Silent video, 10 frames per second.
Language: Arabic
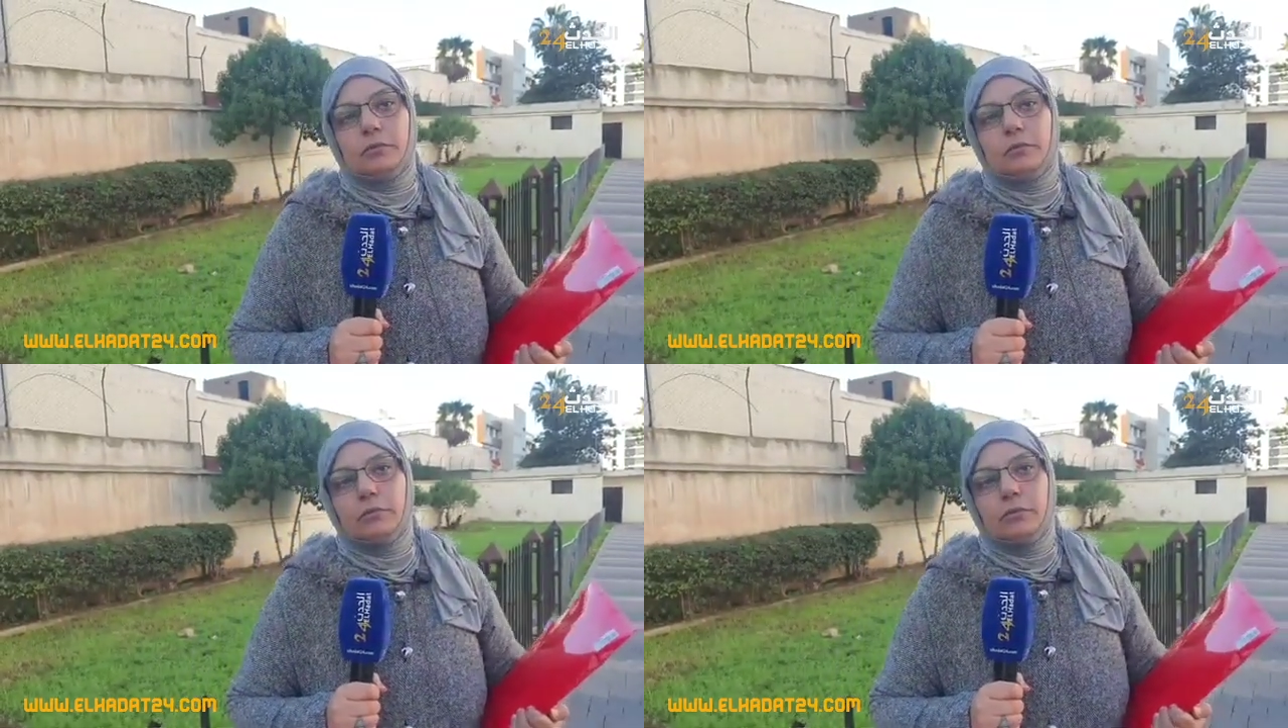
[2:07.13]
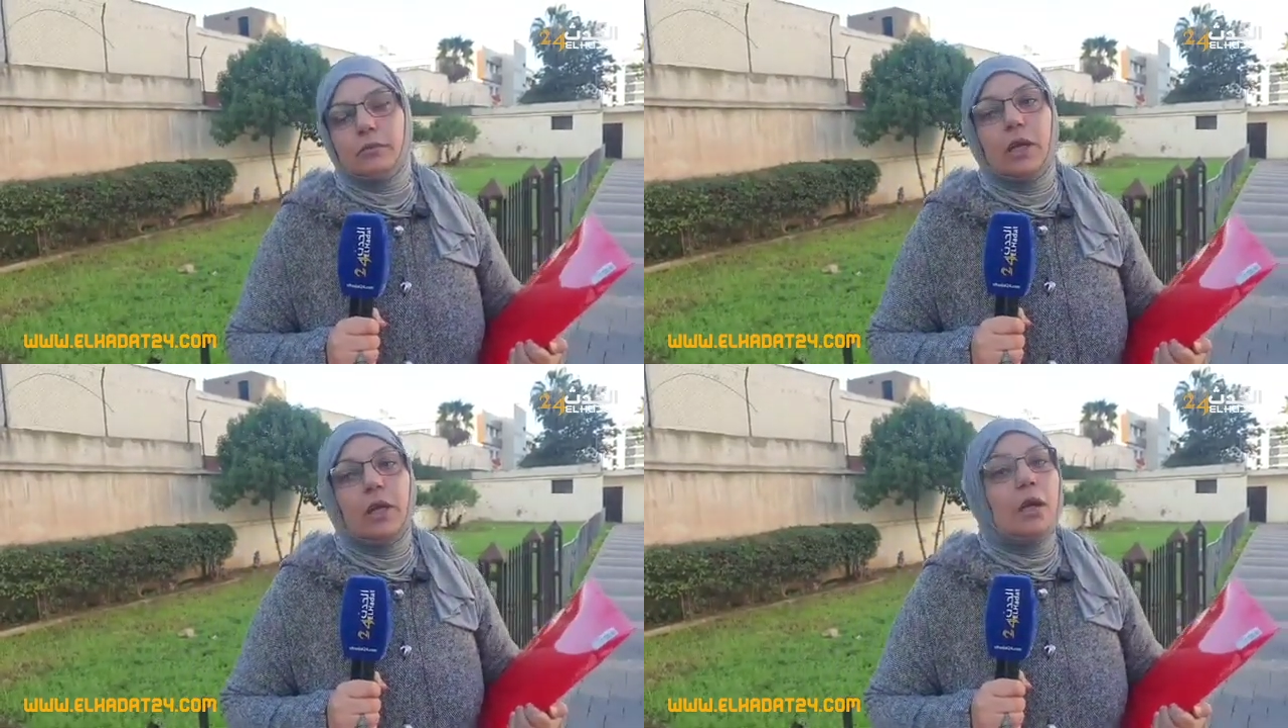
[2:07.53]
قاده
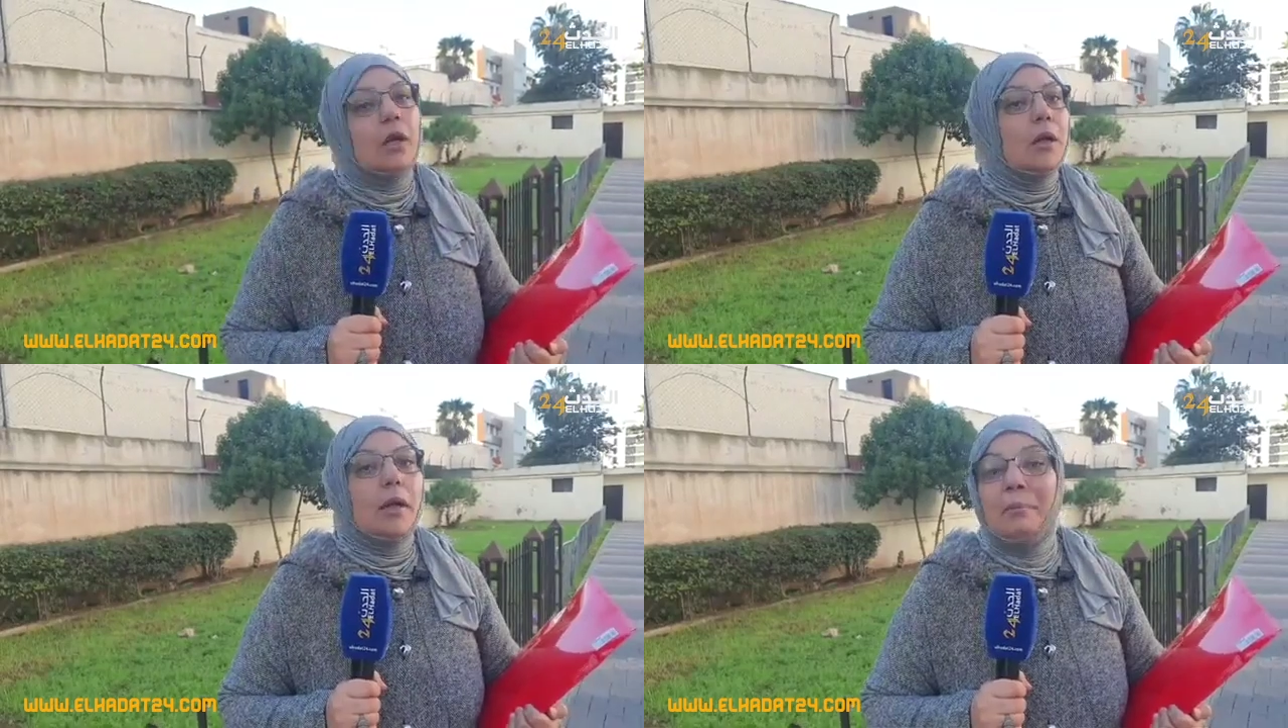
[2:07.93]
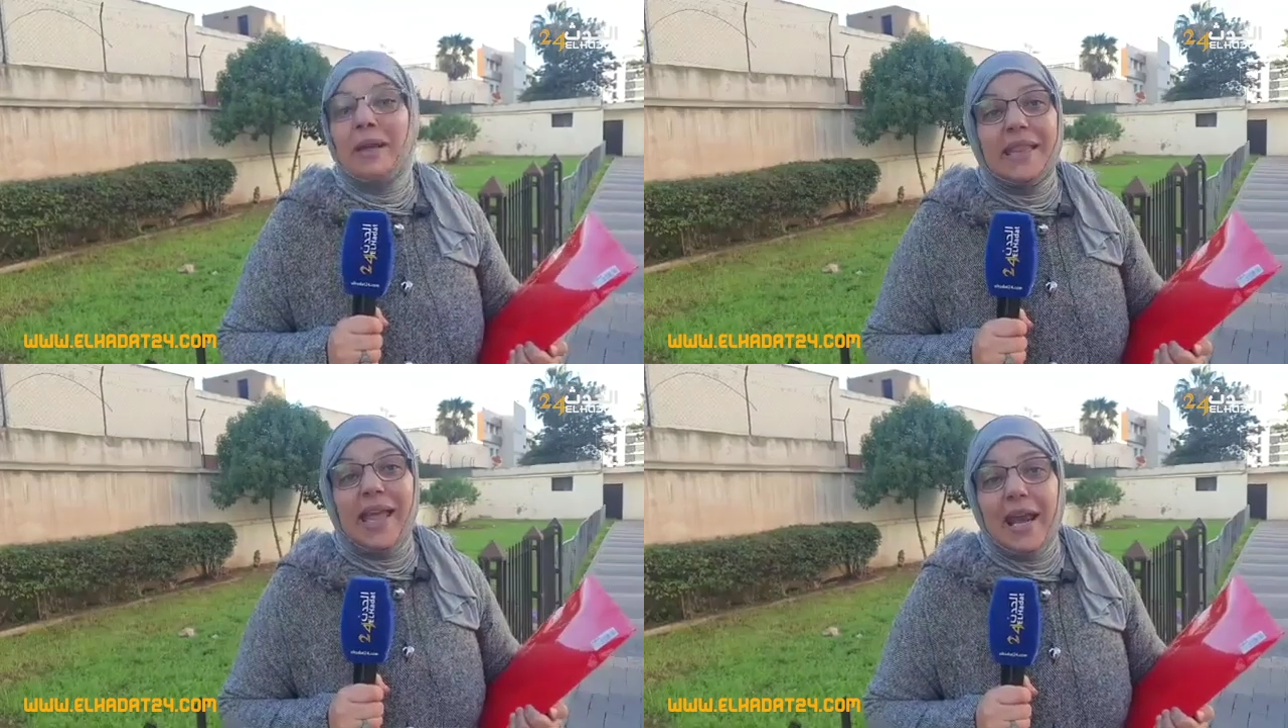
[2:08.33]
ما حيتش ما كتقدر
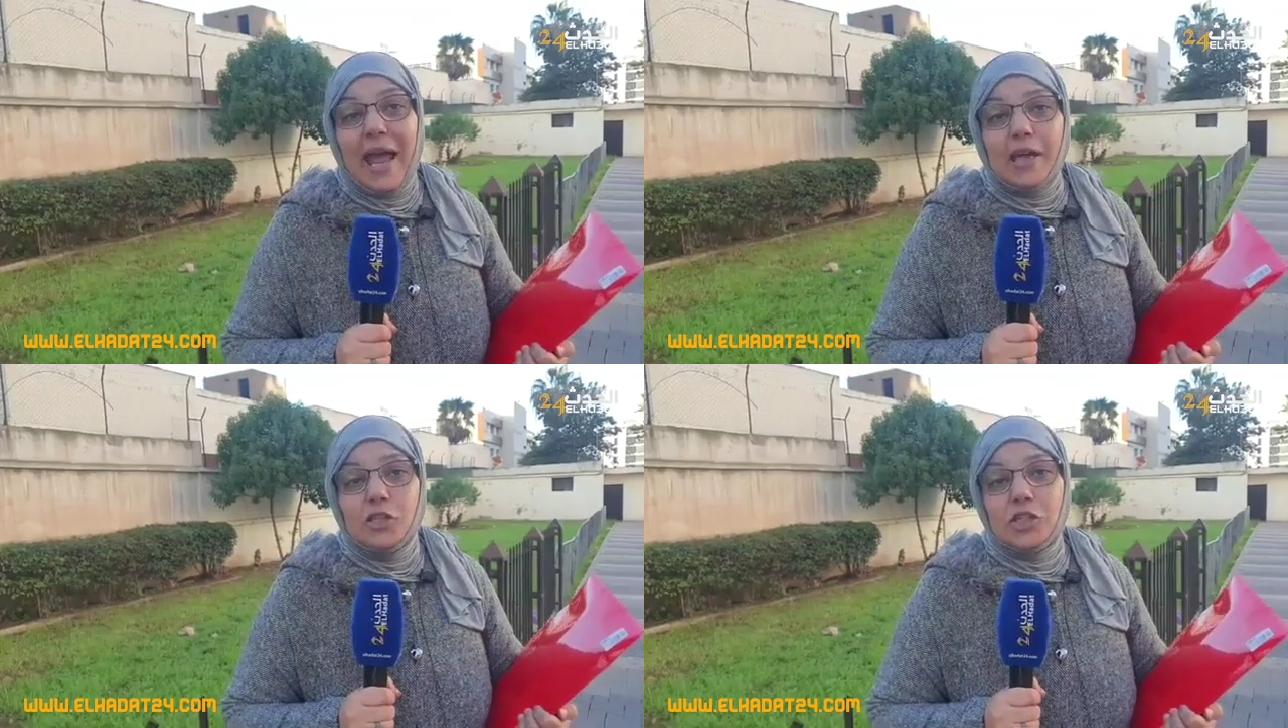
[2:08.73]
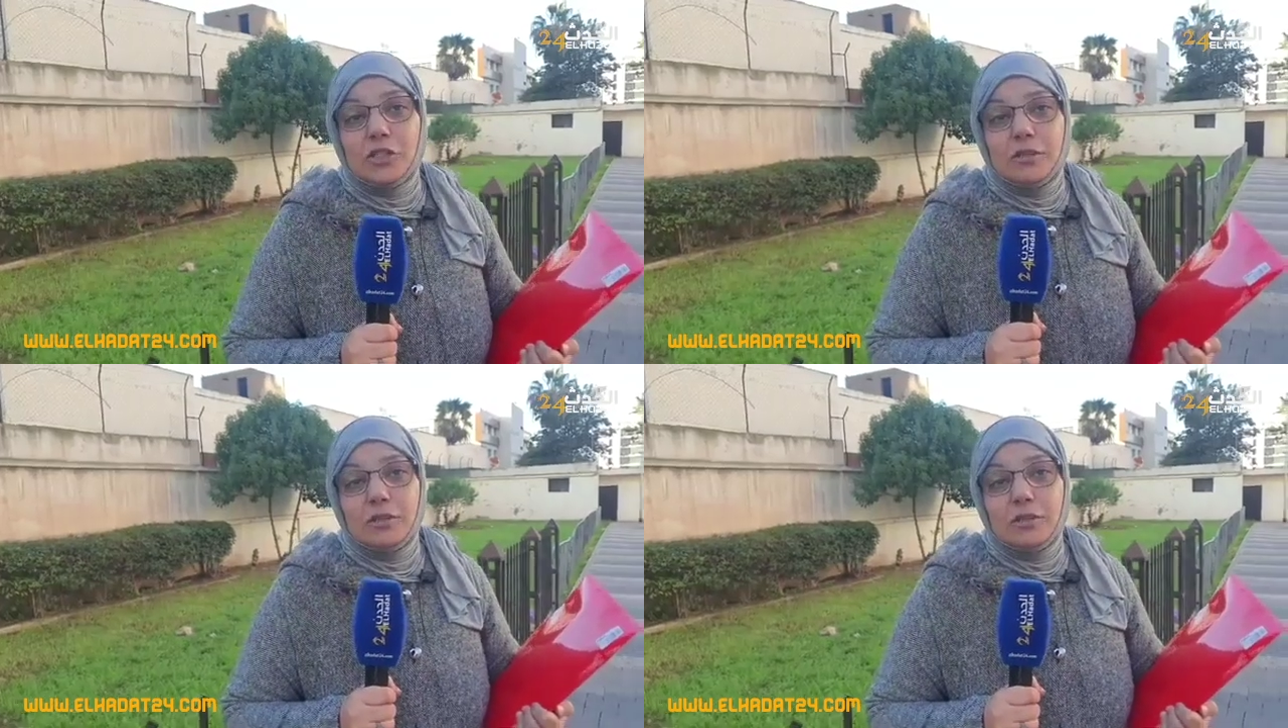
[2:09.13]
ما دارهاش